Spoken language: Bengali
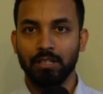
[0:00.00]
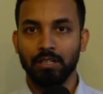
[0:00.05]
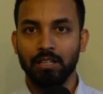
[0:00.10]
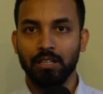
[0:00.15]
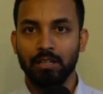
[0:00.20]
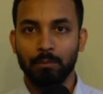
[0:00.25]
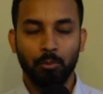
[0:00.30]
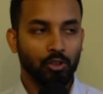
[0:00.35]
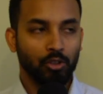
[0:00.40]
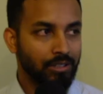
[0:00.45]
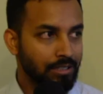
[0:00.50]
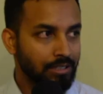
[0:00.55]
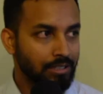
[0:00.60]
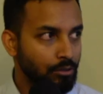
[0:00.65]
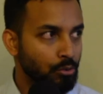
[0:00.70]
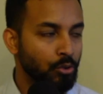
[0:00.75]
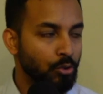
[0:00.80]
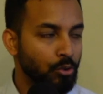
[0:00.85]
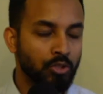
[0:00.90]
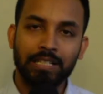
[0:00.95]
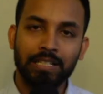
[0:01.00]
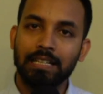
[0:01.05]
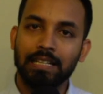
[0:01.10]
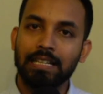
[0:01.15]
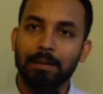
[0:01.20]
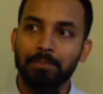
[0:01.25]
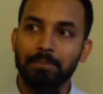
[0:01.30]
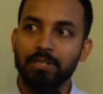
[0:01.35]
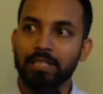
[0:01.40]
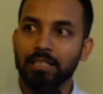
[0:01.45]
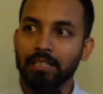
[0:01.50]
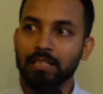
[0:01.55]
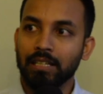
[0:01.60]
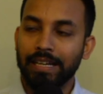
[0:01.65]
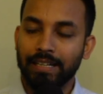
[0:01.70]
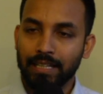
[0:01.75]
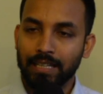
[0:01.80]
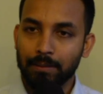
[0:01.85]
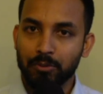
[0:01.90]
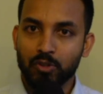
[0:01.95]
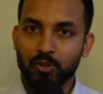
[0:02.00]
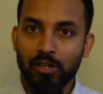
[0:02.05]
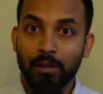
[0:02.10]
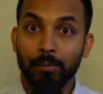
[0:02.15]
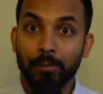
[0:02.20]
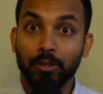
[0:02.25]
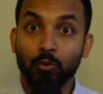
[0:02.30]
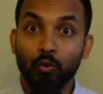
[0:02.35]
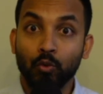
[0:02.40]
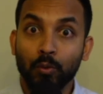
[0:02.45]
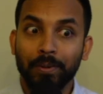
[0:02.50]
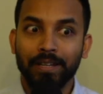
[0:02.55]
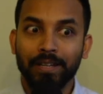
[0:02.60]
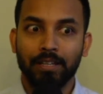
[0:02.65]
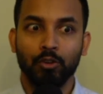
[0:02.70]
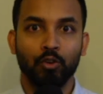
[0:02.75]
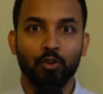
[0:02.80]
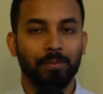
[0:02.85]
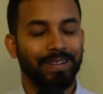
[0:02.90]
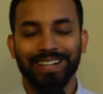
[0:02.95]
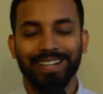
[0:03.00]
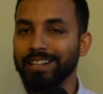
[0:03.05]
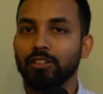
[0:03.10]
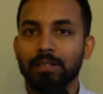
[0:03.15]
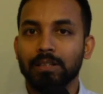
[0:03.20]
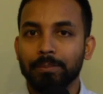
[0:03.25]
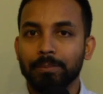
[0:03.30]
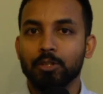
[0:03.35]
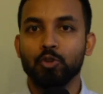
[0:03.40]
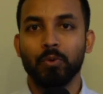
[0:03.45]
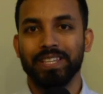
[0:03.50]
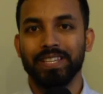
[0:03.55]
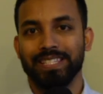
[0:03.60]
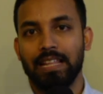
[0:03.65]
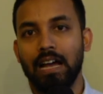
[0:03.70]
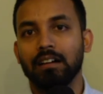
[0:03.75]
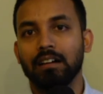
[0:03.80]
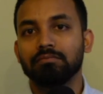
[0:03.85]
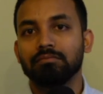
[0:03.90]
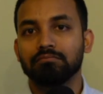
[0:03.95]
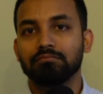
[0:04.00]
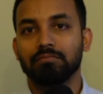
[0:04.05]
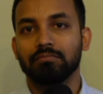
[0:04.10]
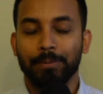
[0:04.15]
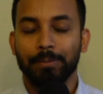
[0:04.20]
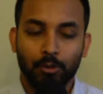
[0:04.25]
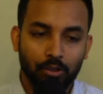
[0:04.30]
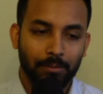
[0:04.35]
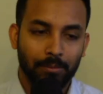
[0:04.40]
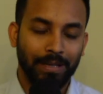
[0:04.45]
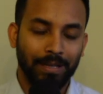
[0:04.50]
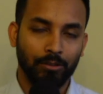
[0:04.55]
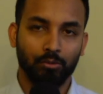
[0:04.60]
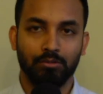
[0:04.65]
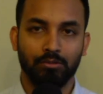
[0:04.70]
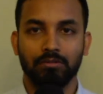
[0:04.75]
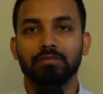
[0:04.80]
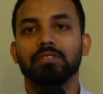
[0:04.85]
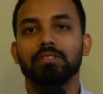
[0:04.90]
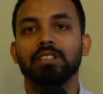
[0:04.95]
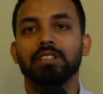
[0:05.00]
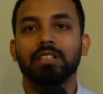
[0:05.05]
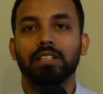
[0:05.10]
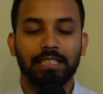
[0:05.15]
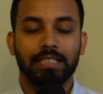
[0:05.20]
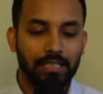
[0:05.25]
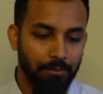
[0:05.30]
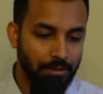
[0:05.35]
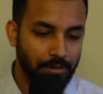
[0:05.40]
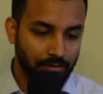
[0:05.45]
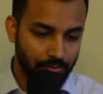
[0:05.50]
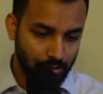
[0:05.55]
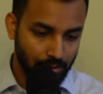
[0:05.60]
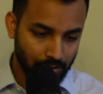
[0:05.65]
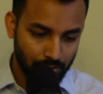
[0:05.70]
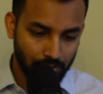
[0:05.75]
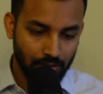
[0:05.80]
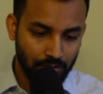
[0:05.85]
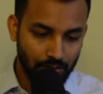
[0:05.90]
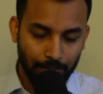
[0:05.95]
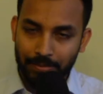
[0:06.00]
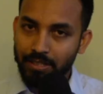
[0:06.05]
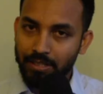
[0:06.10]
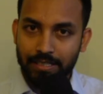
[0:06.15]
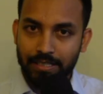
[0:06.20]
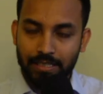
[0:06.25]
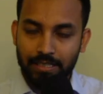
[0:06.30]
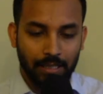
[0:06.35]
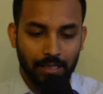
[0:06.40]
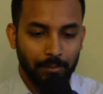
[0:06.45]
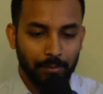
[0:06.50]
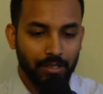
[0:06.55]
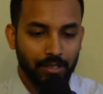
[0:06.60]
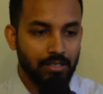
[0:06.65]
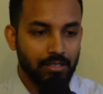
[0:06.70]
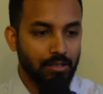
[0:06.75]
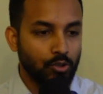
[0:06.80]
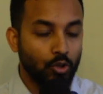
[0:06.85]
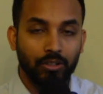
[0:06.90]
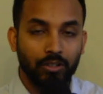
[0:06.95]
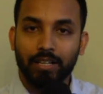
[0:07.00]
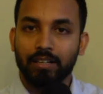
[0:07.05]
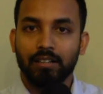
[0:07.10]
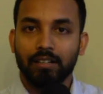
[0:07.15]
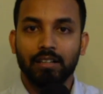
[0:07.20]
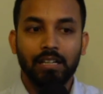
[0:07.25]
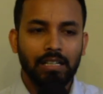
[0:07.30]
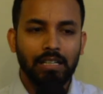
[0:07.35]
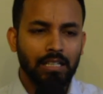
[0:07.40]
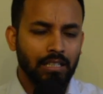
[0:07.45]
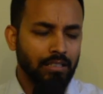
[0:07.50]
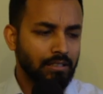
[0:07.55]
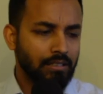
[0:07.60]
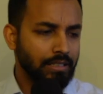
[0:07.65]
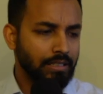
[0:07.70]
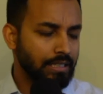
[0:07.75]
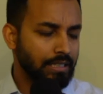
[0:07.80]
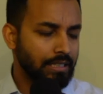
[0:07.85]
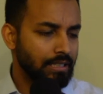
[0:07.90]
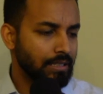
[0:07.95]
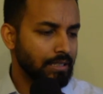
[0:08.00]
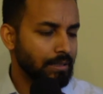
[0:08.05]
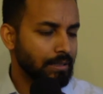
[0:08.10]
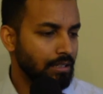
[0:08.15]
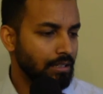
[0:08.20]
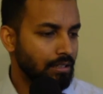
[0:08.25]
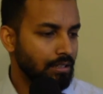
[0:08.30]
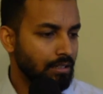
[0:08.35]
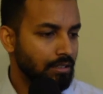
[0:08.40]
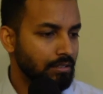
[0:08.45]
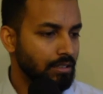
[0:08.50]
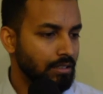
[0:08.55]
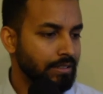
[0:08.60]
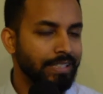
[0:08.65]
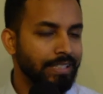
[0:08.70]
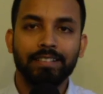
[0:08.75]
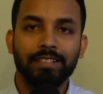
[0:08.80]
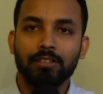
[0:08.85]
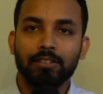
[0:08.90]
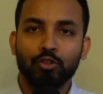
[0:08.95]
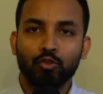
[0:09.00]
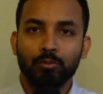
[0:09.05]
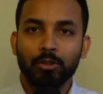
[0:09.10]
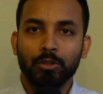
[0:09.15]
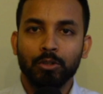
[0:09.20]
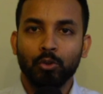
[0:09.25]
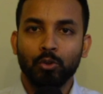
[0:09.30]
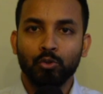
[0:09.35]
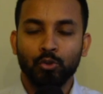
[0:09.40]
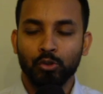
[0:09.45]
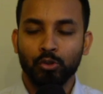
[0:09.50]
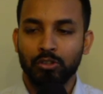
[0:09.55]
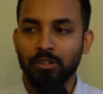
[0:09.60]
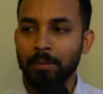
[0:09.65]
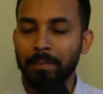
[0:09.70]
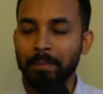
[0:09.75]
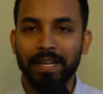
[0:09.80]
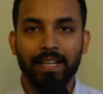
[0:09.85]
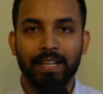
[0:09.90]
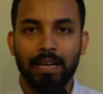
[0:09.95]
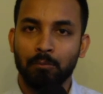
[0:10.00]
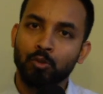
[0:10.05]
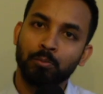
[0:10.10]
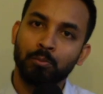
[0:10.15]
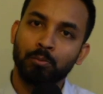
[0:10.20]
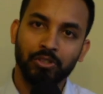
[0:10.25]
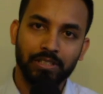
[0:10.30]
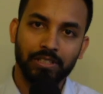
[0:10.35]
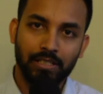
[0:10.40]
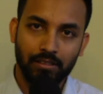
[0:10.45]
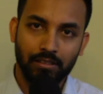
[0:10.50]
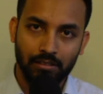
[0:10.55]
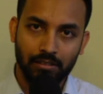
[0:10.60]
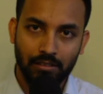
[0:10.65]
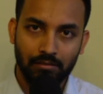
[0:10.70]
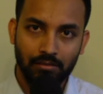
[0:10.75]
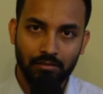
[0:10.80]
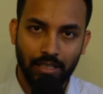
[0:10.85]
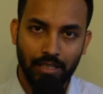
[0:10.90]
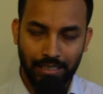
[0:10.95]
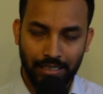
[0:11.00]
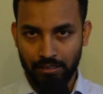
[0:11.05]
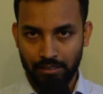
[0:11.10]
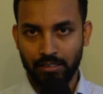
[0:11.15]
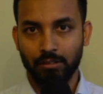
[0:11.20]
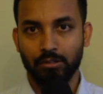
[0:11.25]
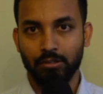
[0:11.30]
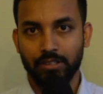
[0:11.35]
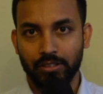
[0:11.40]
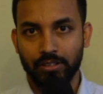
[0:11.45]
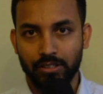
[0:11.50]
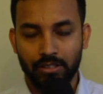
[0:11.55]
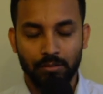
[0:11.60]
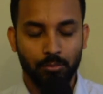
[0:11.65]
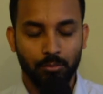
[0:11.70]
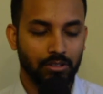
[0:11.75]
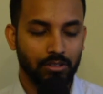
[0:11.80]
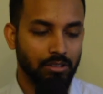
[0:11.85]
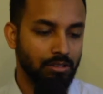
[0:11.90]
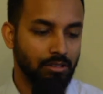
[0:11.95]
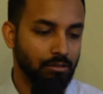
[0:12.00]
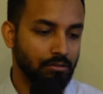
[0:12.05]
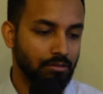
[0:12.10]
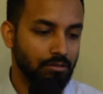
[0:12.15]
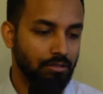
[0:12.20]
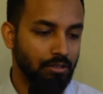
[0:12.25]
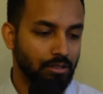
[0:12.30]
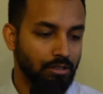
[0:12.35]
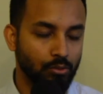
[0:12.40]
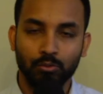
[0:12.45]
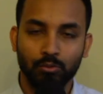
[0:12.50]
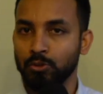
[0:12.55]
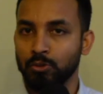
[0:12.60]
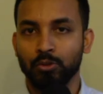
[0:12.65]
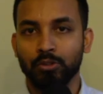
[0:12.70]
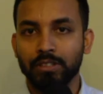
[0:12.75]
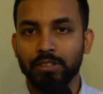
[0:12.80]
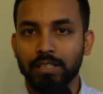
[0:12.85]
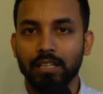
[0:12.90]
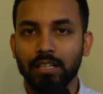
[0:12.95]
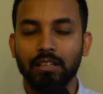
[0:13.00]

পদ্মা সেতু হচ্ছে এটা নিয়ে আপনি এটাকে আপনি সেলিব্রেট করবেন কি করবেন এটা কিন্তু আপনার চয়েস না আপনি করতে বাধ্য এই যে আমি আপনারা জেনে থাকবেন যে সরকারের ইয়েতে নির্দেশক্রমে অনুরোধ মেনে আমিও প্রতিদিন লেখালেখি করে যাচ্ছি পদ্মা সেতুর এই উদ্বোধন নিয়ে